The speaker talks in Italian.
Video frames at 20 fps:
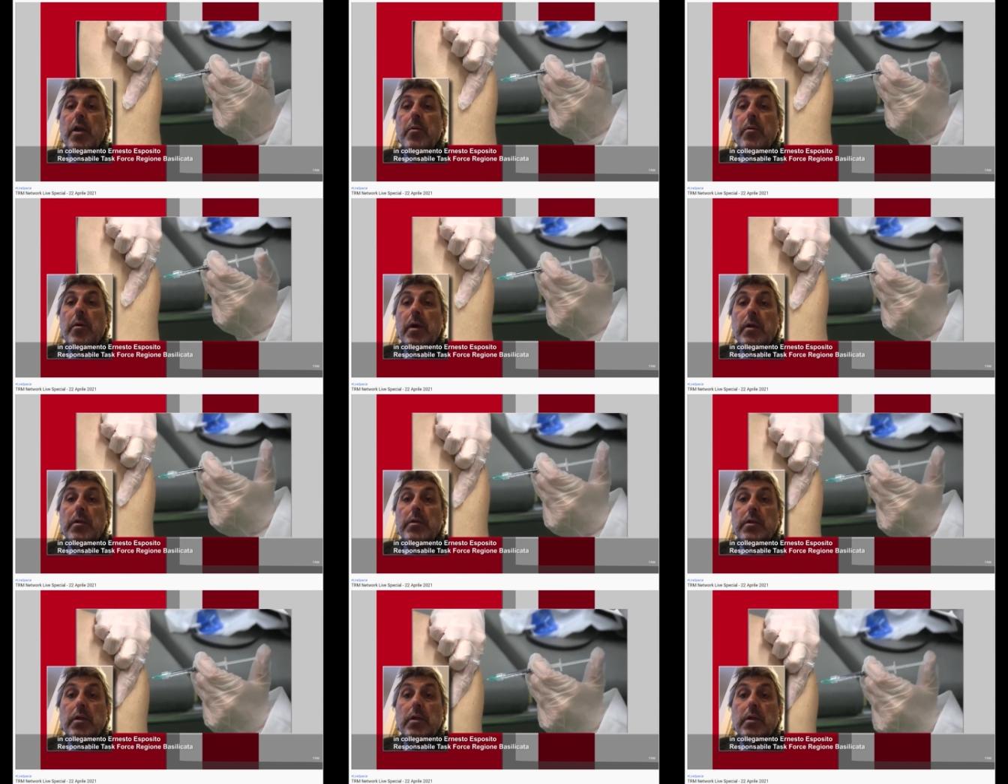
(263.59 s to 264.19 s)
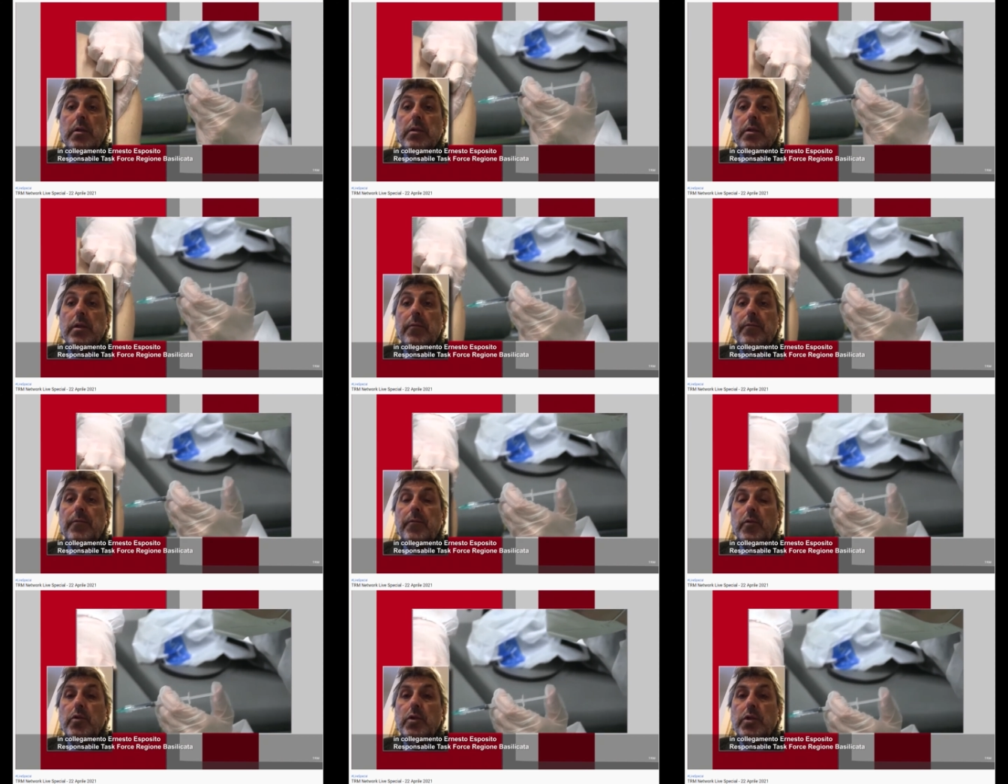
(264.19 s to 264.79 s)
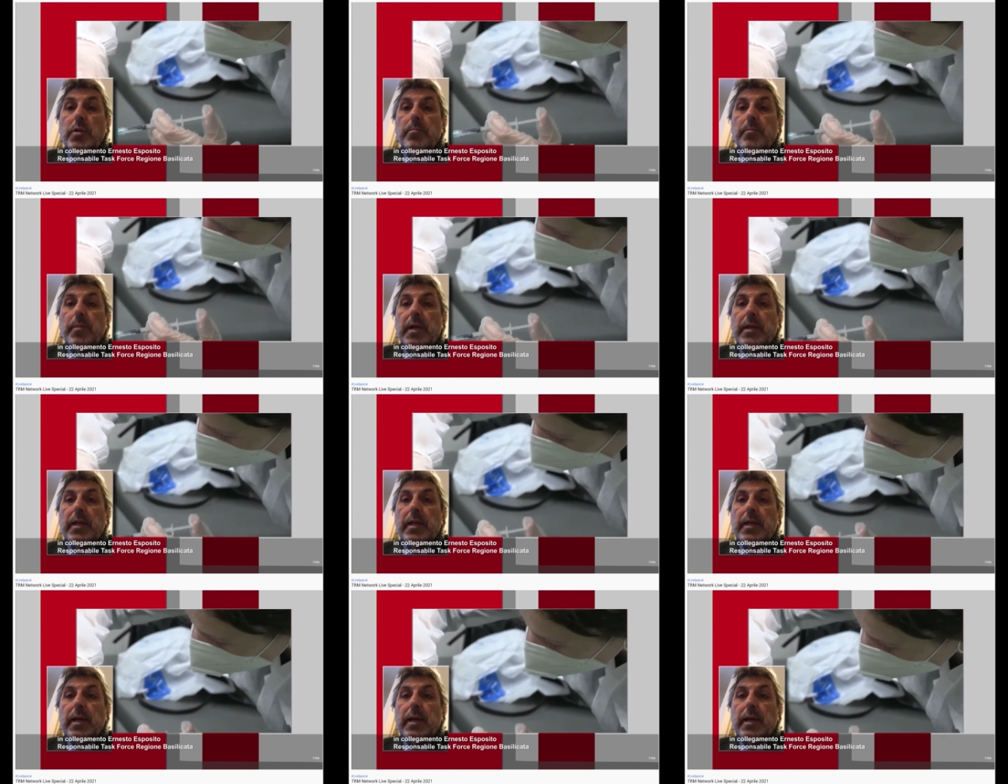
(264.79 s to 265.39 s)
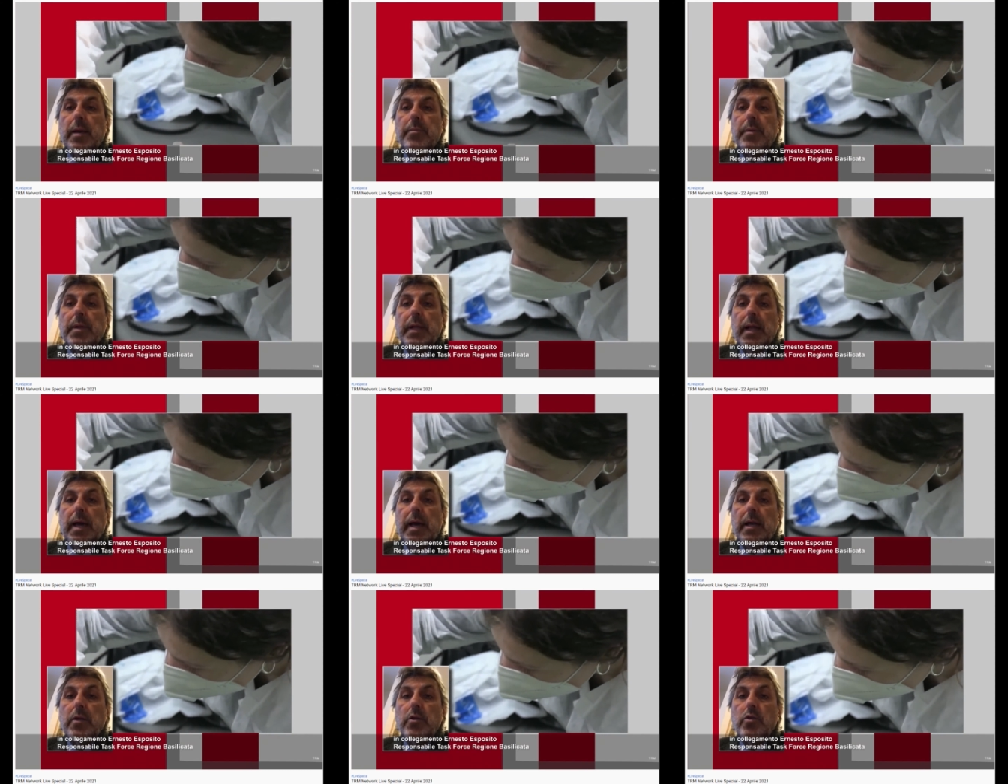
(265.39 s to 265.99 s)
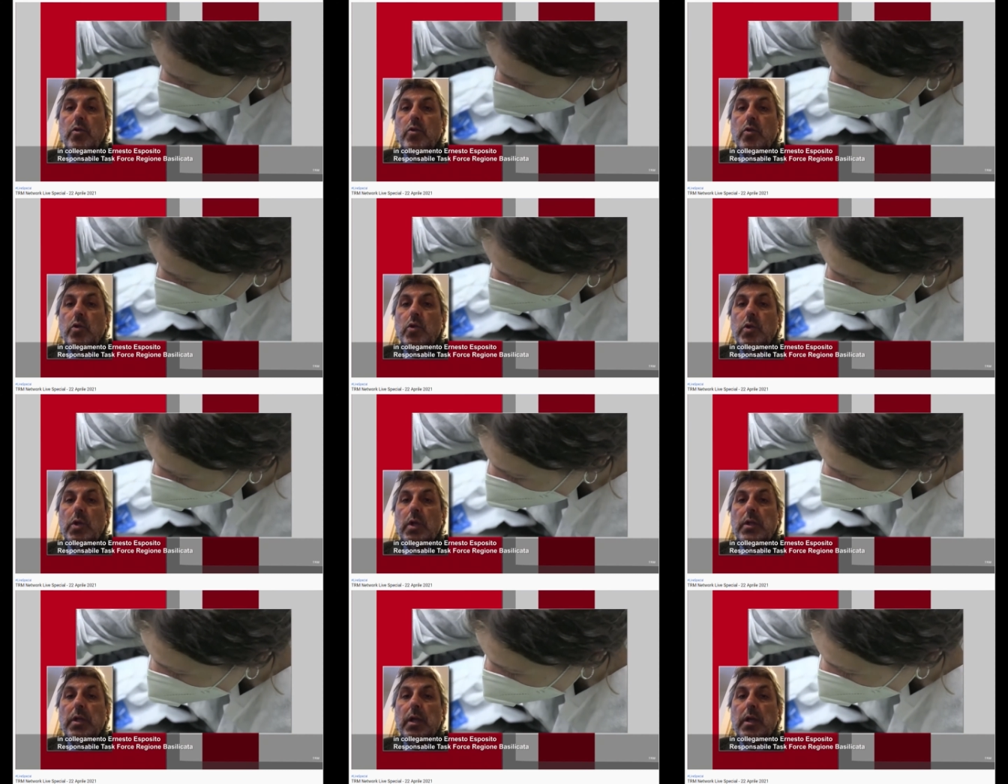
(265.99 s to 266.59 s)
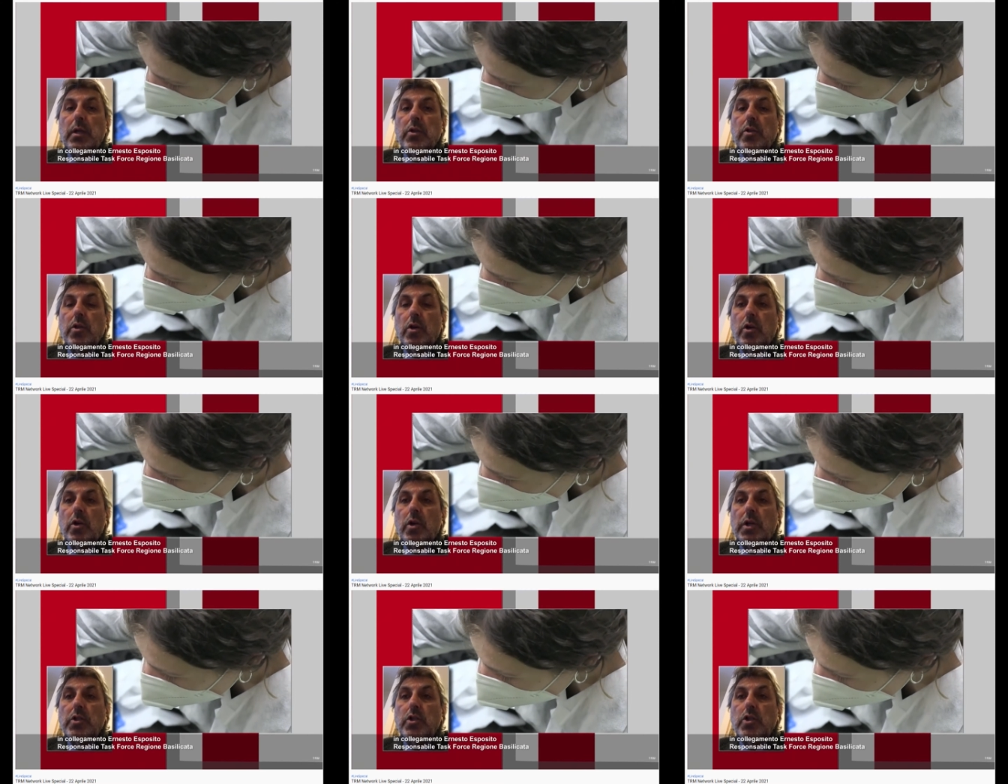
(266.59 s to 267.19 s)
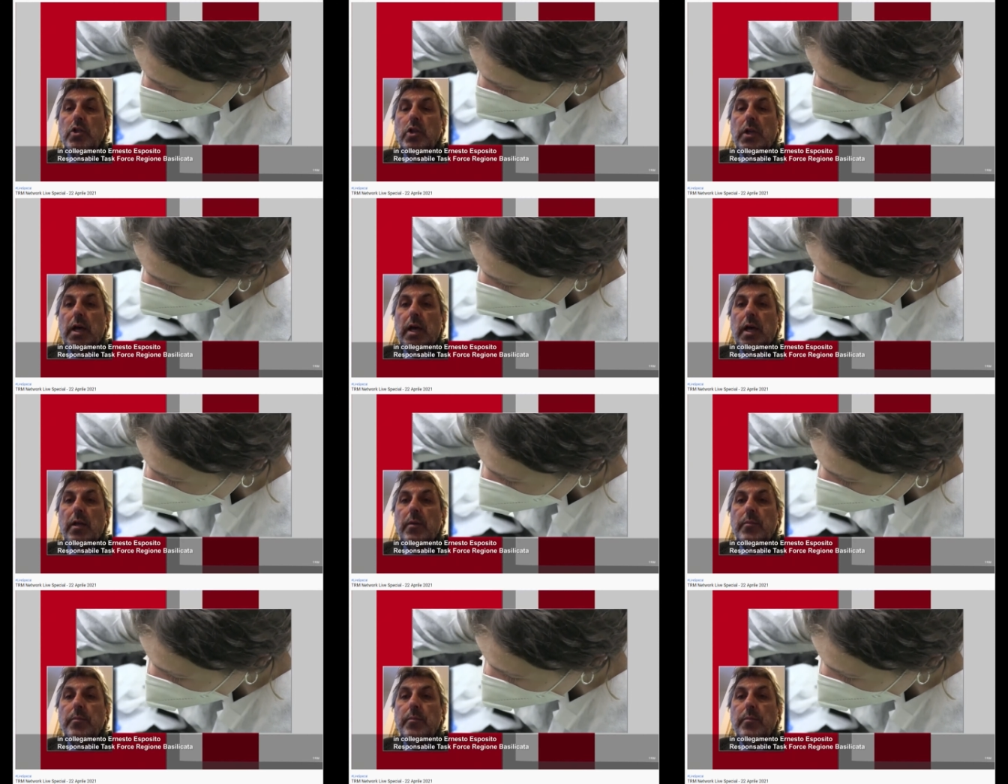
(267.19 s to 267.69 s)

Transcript: eh, diffusi in maniera capillare su tutto il territorio regionale.